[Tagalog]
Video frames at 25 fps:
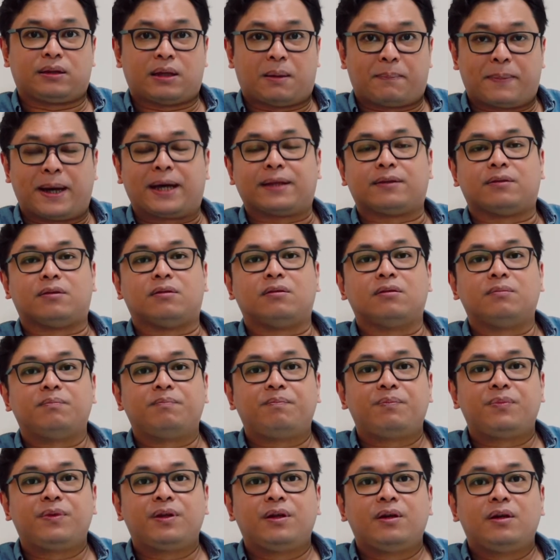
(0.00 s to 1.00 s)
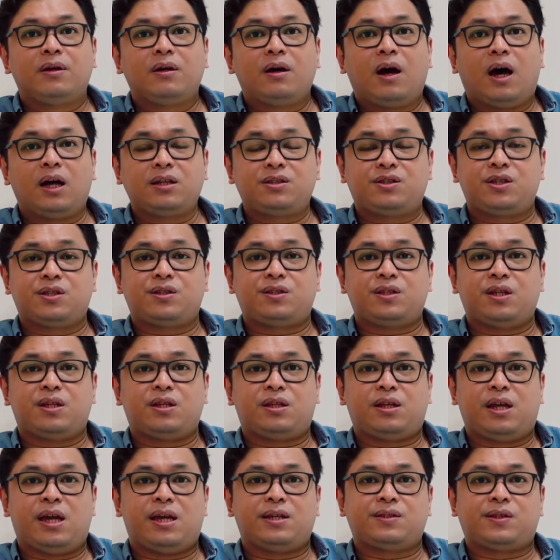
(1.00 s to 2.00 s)
tamad. At just
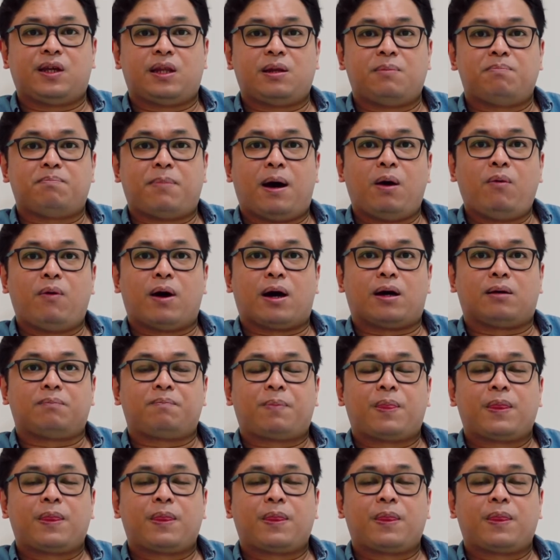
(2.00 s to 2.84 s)
in case, halimbawa,